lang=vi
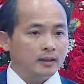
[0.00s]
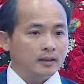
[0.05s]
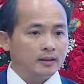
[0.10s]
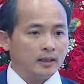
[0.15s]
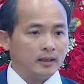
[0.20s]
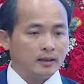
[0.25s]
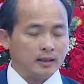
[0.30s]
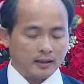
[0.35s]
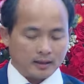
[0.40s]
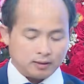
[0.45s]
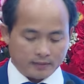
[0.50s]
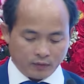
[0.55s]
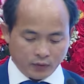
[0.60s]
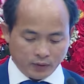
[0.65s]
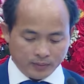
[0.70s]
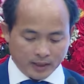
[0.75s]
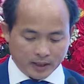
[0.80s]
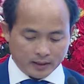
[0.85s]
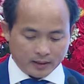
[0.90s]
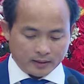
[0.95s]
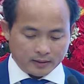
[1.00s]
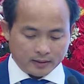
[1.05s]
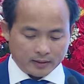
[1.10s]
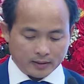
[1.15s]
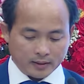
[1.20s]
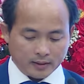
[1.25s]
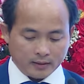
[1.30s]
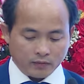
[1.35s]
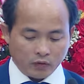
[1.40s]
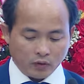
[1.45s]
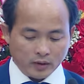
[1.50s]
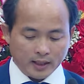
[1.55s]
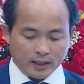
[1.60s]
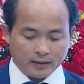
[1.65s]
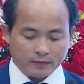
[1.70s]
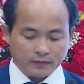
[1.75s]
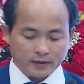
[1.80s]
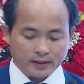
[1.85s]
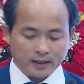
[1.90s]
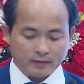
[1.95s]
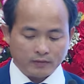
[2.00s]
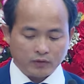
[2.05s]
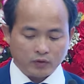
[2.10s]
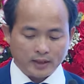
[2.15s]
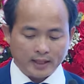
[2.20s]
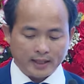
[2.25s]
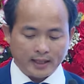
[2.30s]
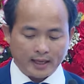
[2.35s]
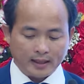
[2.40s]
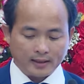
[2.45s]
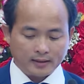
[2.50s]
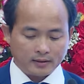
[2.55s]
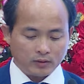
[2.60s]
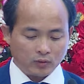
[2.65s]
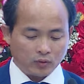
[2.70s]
Thông tin và Truyền thông Việt Hàn, Đại học Đà Nẵng đã